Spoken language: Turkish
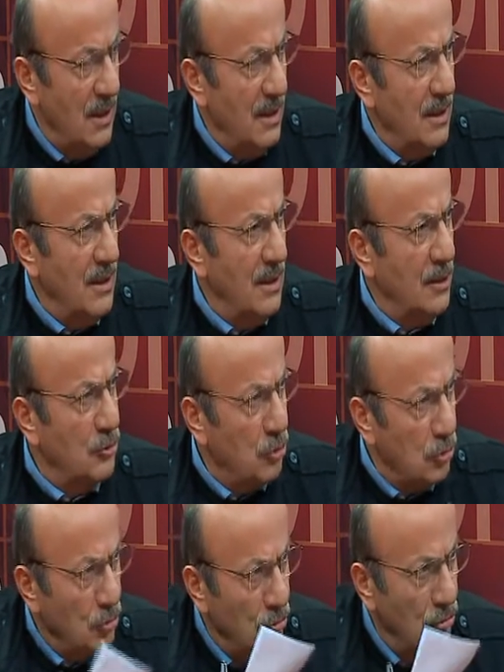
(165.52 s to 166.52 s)
e,
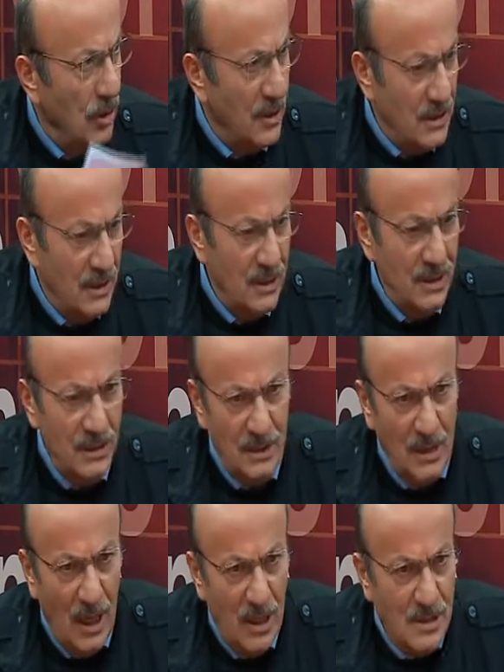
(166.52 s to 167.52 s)
sorunları
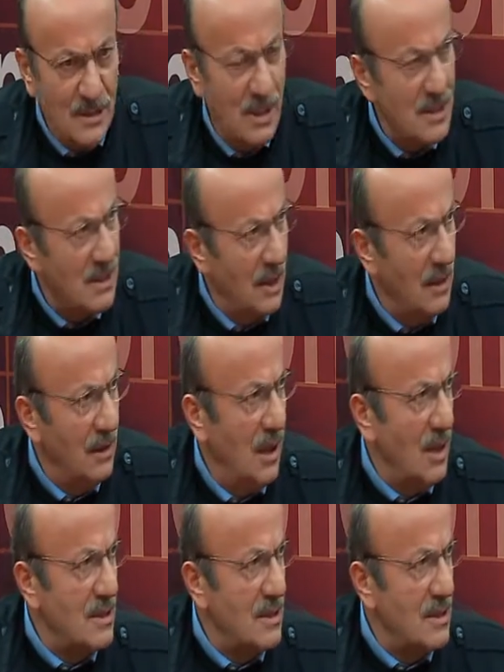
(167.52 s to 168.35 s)
e, az hasarla,